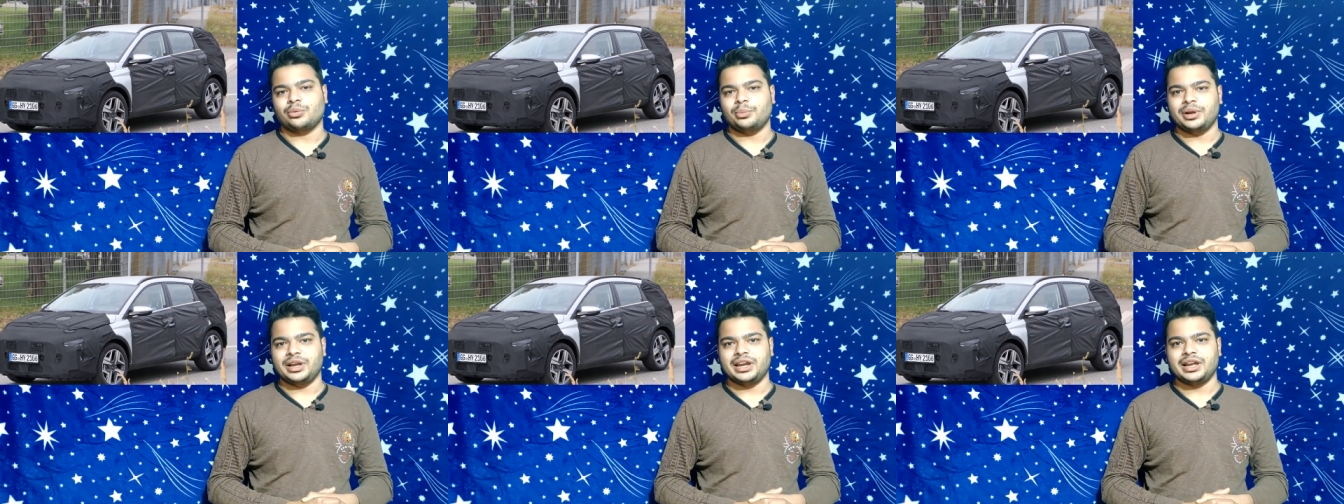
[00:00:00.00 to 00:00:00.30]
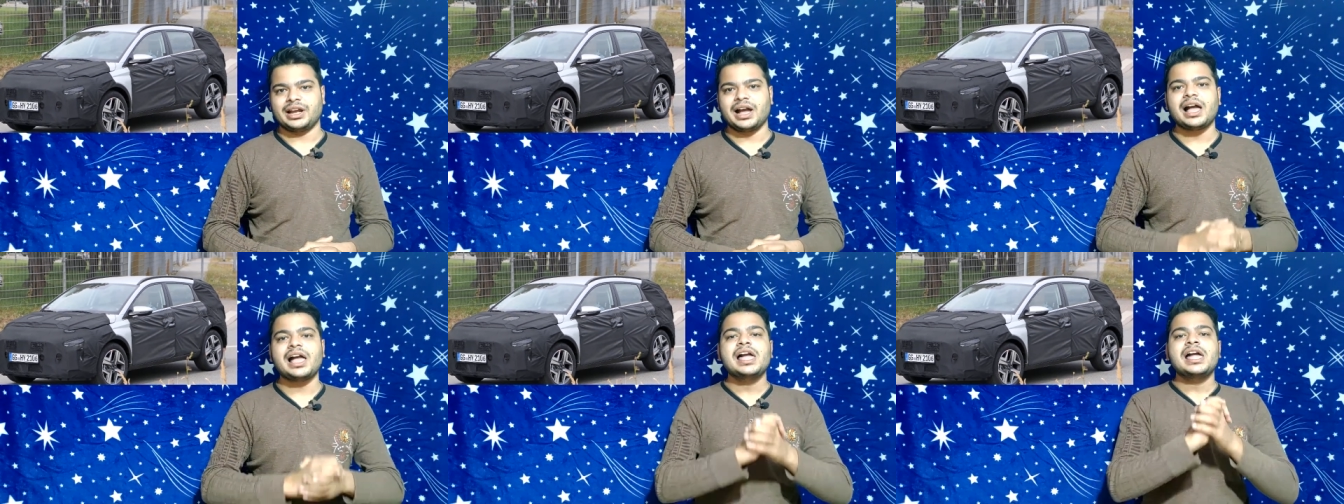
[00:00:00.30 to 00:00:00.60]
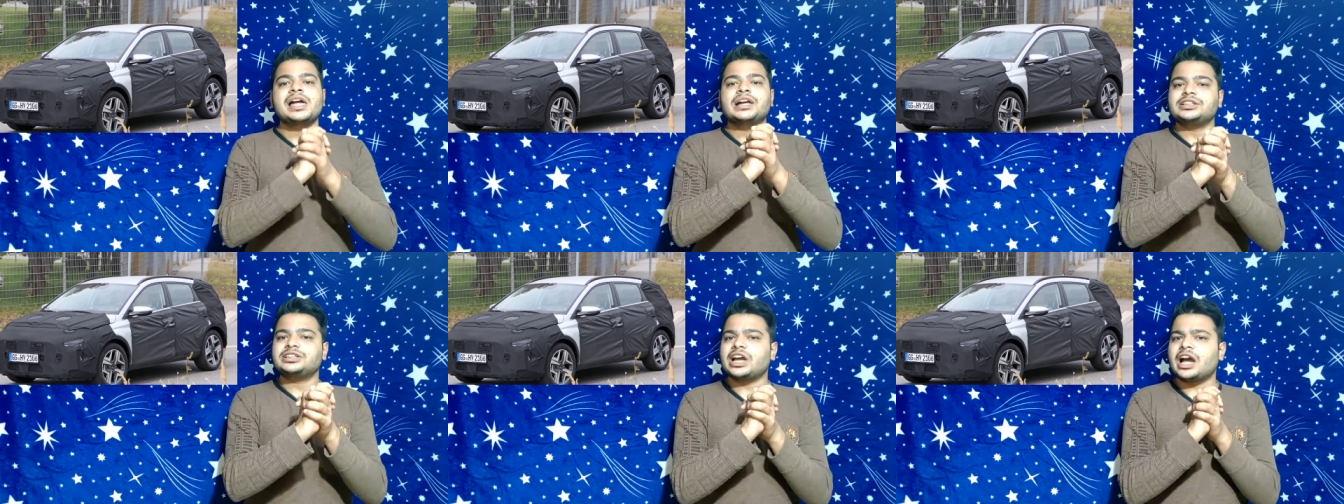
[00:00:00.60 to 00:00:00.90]
को मिलेगा
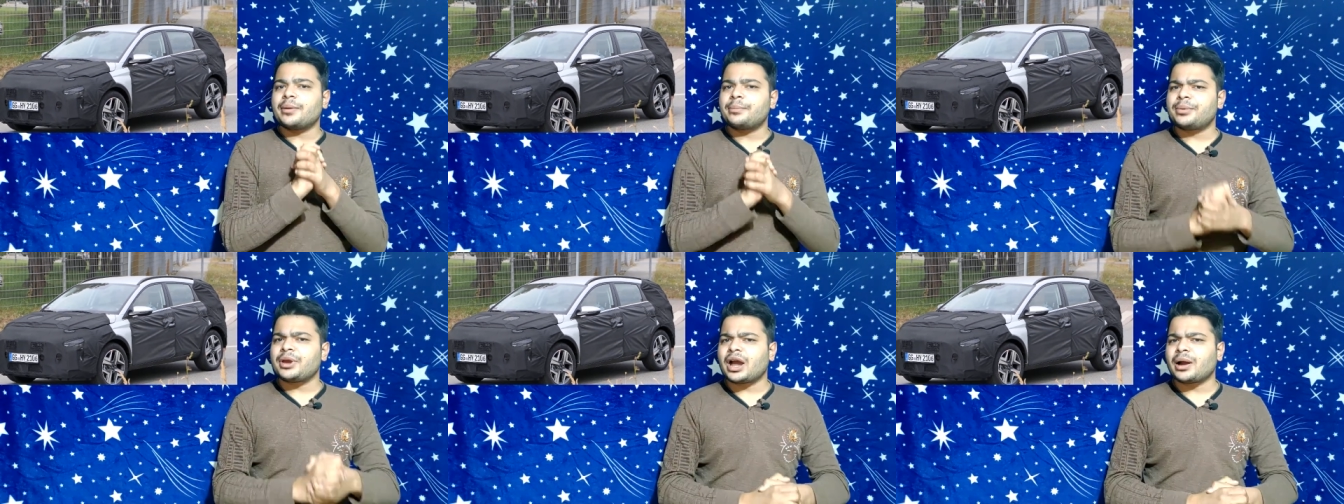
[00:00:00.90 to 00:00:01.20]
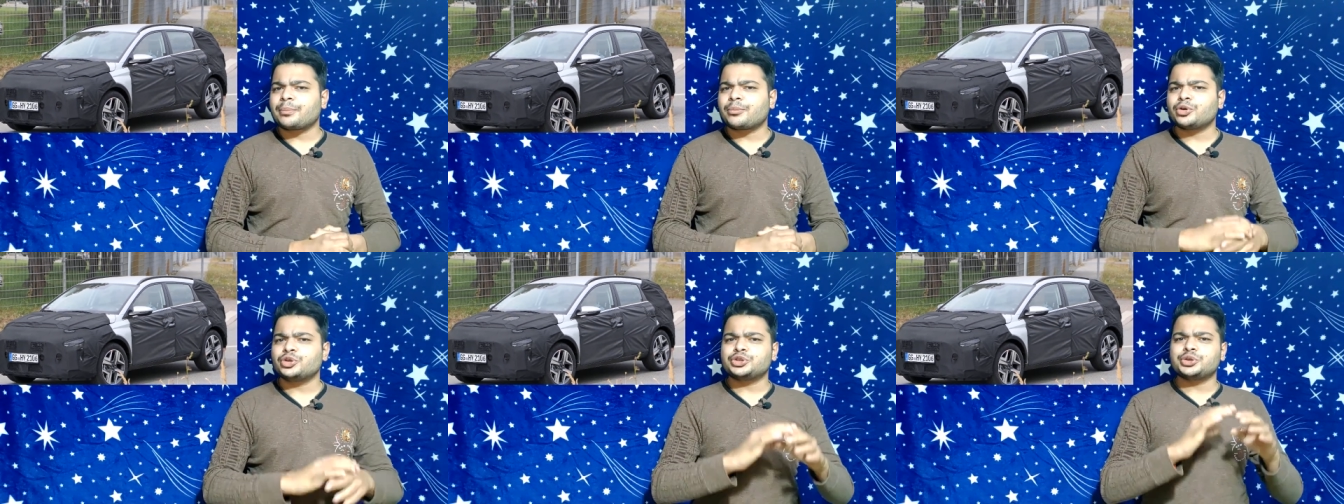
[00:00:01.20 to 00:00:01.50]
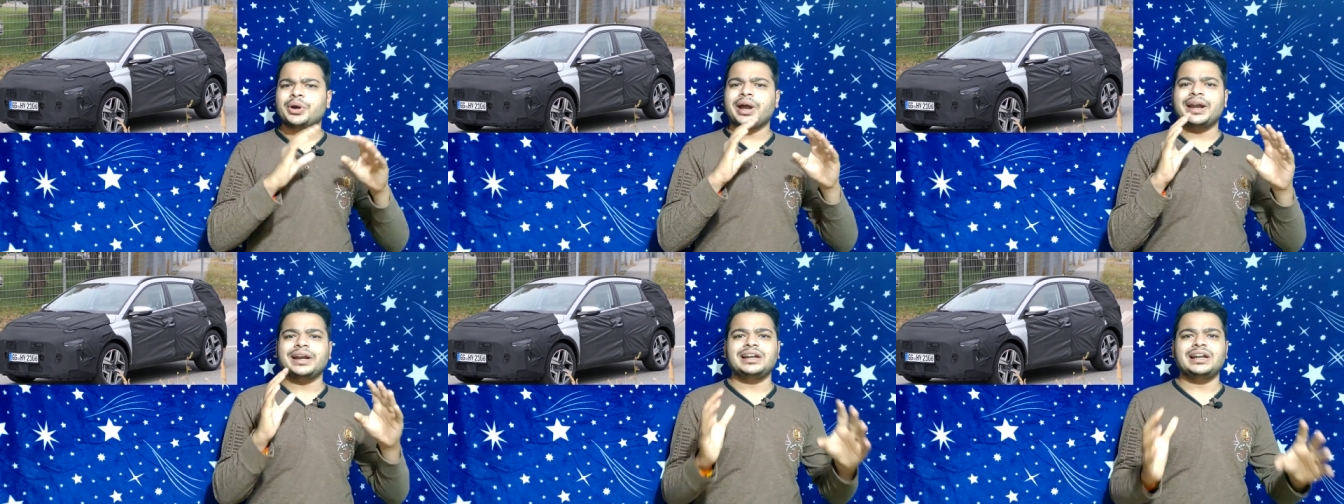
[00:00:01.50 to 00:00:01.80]
जहाँ पे आपको
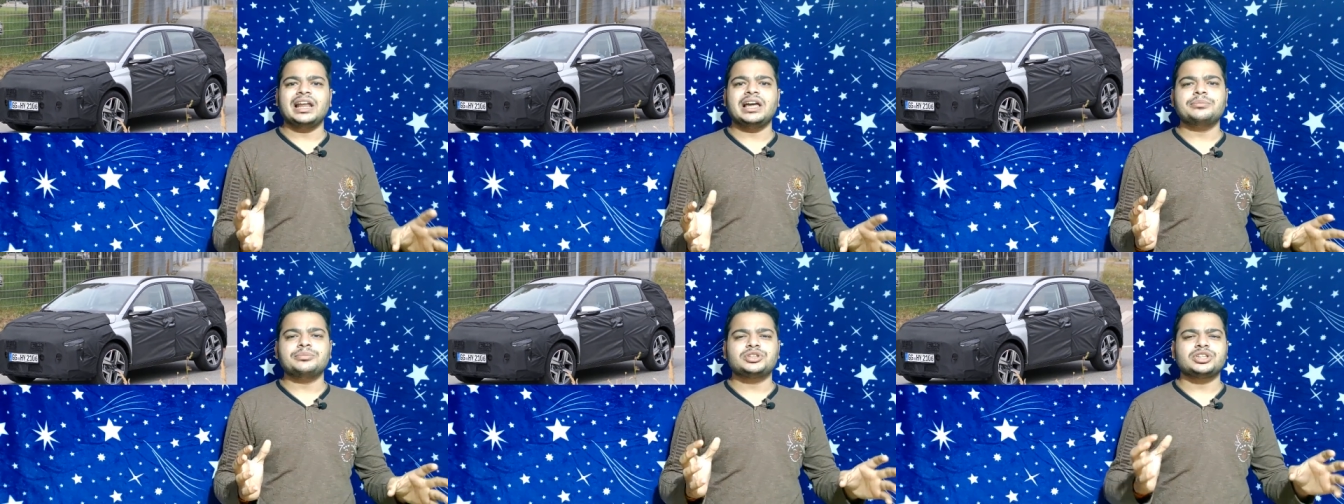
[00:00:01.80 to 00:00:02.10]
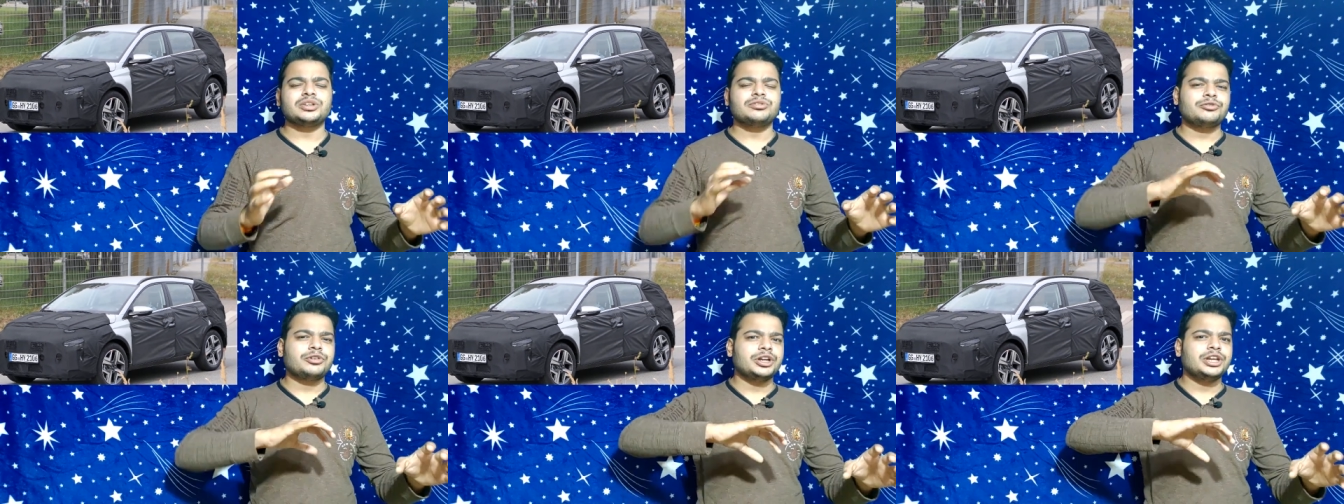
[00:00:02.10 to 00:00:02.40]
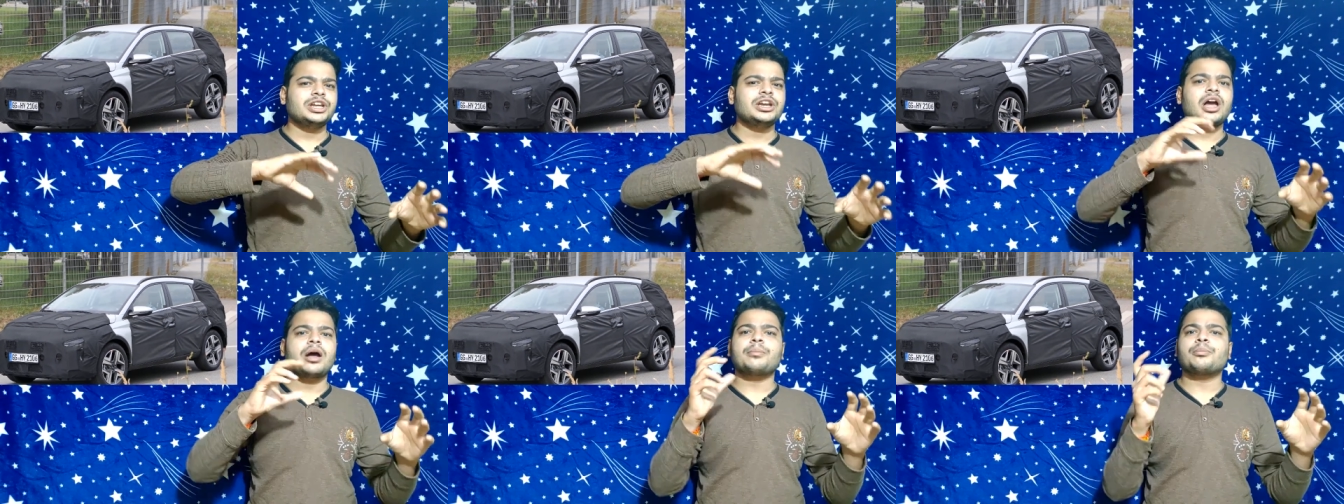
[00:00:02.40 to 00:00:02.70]
जो हेडलैम्प्स है वही